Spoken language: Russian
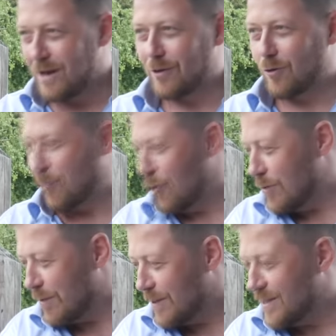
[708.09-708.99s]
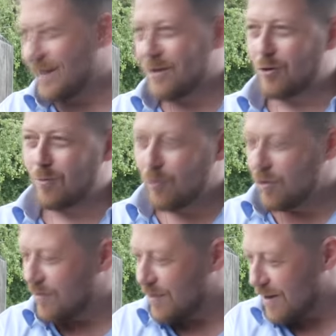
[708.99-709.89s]
не то полы победили, не то
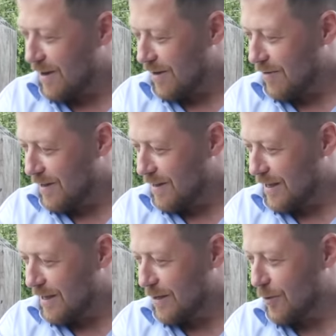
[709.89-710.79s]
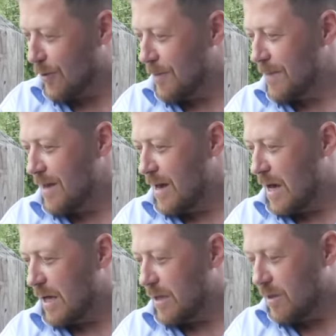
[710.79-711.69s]
будет вторая волна, не то
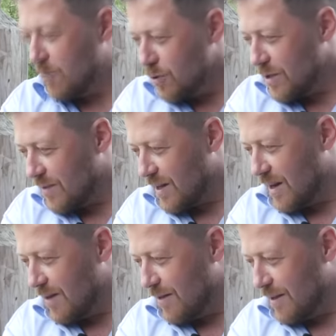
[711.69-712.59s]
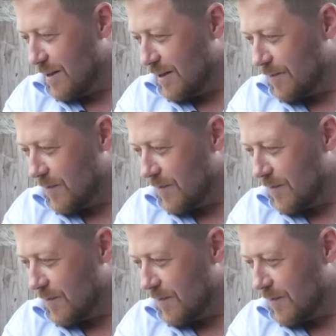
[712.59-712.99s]
не будет вторая волна.